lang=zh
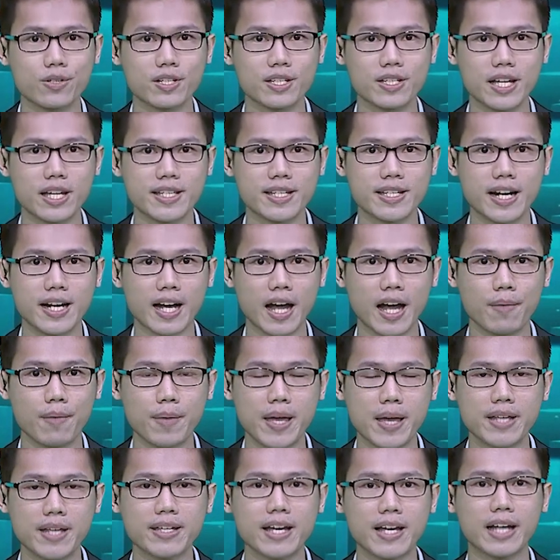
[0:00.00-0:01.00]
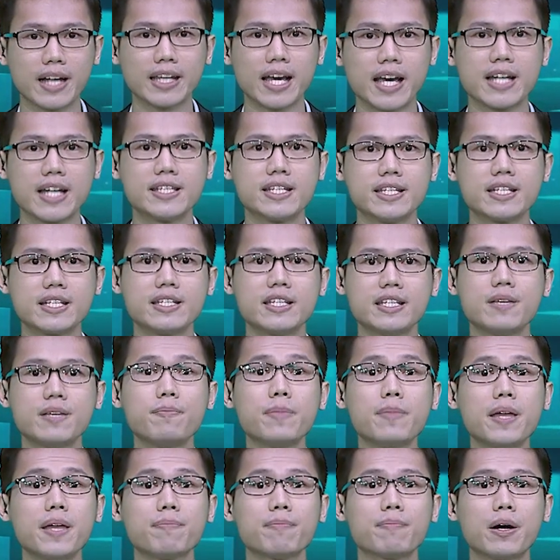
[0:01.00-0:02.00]
时也将改变亚太经
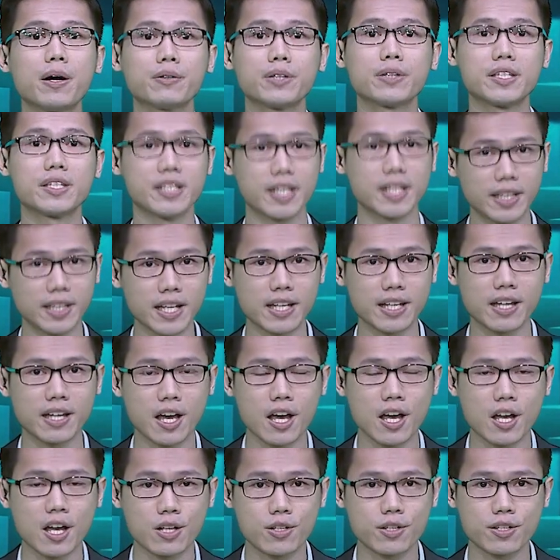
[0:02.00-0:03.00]
济面貌的协定，